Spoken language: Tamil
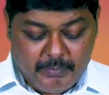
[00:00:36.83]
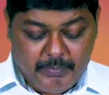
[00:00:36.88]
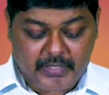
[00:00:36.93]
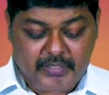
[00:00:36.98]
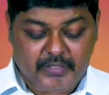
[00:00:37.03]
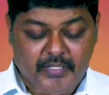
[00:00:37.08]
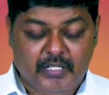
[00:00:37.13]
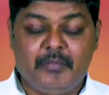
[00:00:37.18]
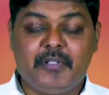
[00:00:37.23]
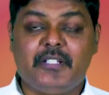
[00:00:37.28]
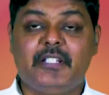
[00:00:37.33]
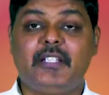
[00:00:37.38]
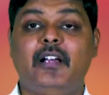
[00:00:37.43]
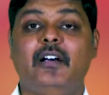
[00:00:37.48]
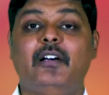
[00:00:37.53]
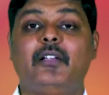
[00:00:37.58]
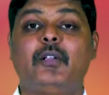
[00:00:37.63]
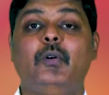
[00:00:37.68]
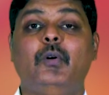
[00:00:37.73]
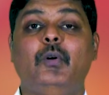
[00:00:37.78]
பத்தாம்
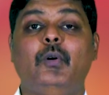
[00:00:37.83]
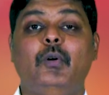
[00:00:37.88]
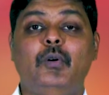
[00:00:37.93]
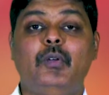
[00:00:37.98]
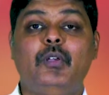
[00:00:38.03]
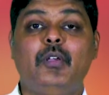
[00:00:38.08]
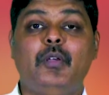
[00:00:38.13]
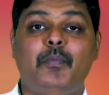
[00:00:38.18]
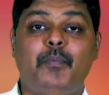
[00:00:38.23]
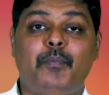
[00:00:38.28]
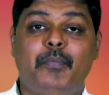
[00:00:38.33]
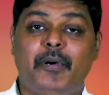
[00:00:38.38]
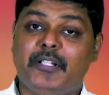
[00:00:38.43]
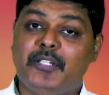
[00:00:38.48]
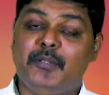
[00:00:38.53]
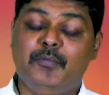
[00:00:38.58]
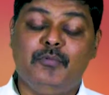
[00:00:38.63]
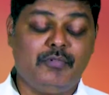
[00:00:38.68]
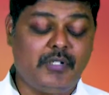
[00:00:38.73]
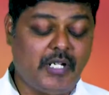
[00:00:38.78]
அதிகாரம்
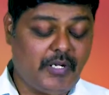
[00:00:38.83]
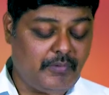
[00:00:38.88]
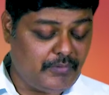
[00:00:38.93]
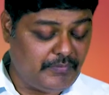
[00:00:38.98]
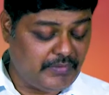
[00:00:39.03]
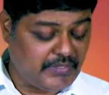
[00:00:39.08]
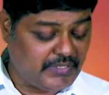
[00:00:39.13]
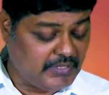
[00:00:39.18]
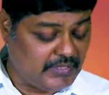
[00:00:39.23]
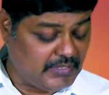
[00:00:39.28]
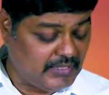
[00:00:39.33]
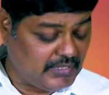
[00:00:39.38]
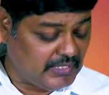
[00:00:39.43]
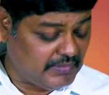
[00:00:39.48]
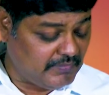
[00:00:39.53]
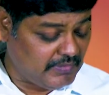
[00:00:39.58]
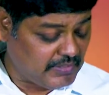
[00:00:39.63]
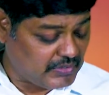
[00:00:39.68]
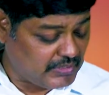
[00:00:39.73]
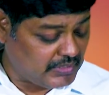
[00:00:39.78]
பதிமூன்றாவது வசனத்தை
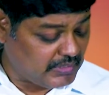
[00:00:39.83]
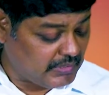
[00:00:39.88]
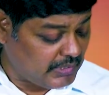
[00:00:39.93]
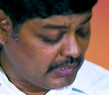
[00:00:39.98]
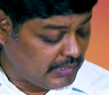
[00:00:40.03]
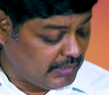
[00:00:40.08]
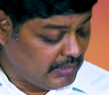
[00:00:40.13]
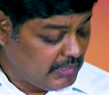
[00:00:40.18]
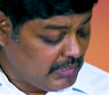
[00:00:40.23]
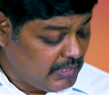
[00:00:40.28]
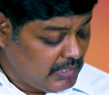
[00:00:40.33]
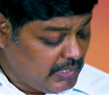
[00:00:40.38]
நான் வாசிக்கிறேன்